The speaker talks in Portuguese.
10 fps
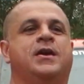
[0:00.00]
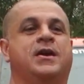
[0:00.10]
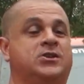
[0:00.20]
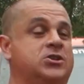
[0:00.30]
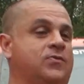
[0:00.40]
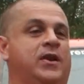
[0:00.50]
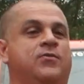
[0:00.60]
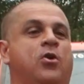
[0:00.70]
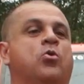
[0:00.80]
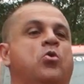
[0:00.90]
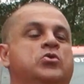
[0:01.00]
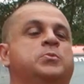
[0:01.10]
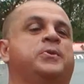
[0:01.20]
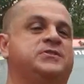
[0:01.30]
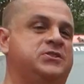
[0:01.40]
E a gente vai levar o
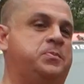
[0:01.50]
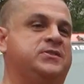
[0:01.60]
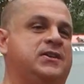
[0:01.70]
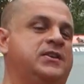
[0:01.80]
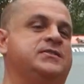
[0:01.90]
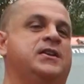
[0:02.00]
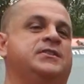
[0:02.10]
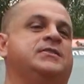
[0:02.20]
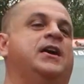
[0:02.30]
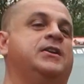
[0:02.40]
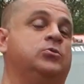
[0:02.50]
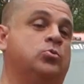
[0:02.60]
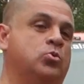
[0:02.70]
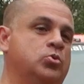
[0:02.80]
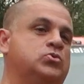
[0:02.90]
Gonzo para se especializar nessa área do
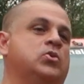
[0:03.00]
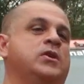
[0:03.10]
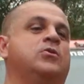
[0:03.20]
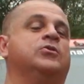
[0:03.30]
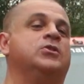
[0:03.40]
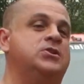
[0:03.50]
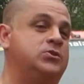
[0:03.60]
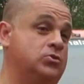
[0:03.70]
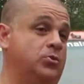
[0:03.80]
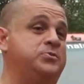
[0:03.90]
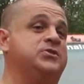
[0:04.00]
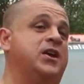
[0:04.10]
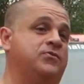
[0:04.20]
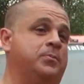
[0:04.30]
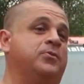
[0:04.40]
curso aí, enquanto a gente só observa,